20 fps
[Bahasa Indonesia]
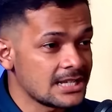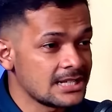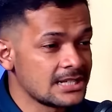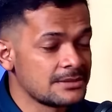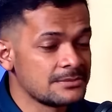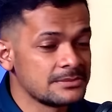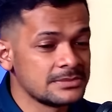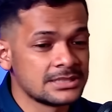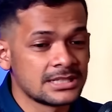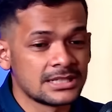
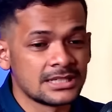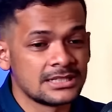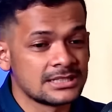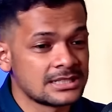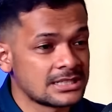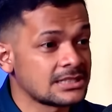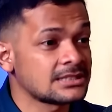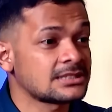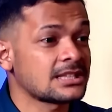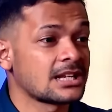dan bisa jadi
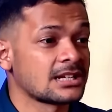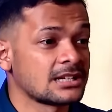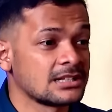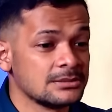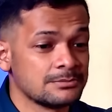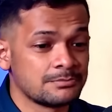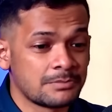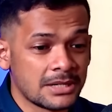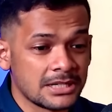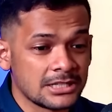catatan ke
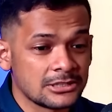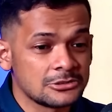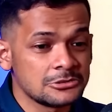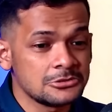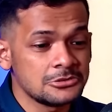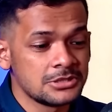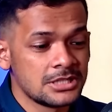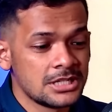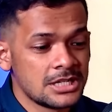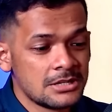depan itu
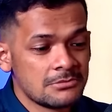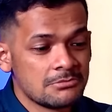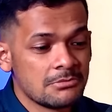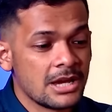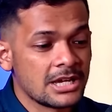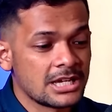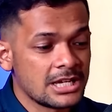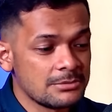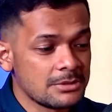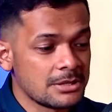
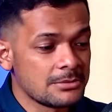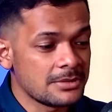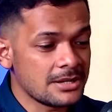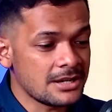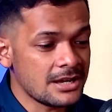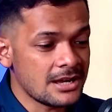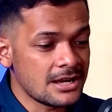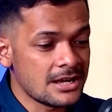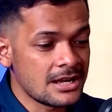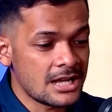baiknya memang
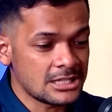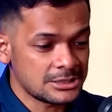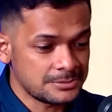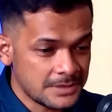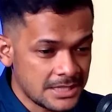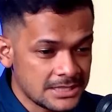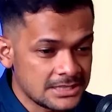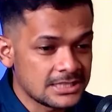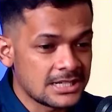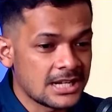
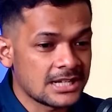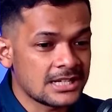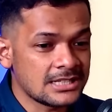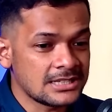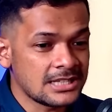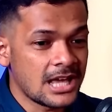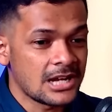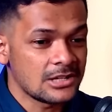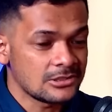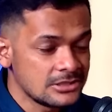aspirasi
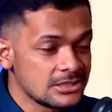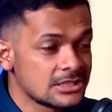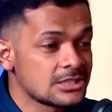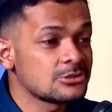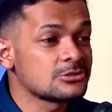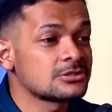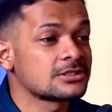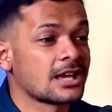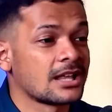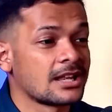rakyat harus
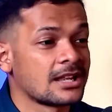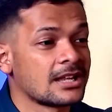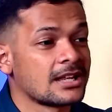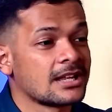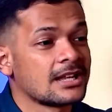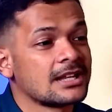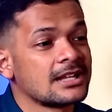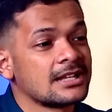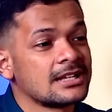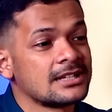diteruskan
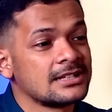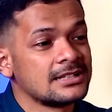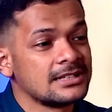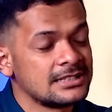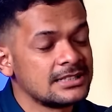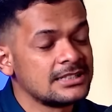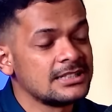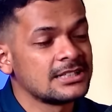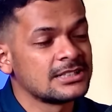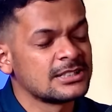nah
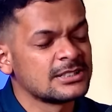kalau gitu.